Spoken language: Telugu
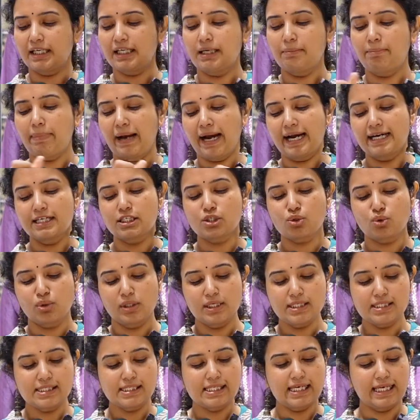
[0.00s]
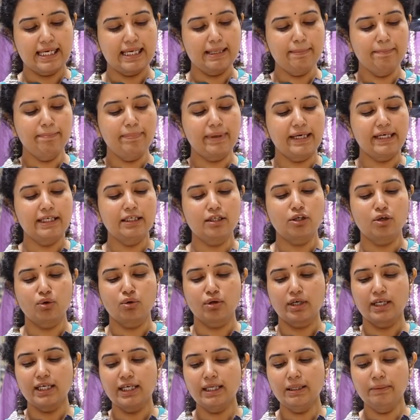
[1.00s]
మనకి ప్యాంట్స్ కూడా సేమ్
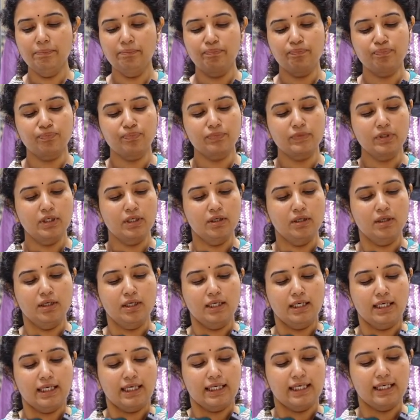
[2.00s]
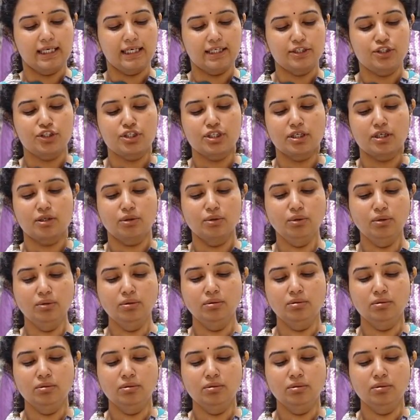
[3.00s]
ప్రింట్లోనే ఇలా ఇచ్చారు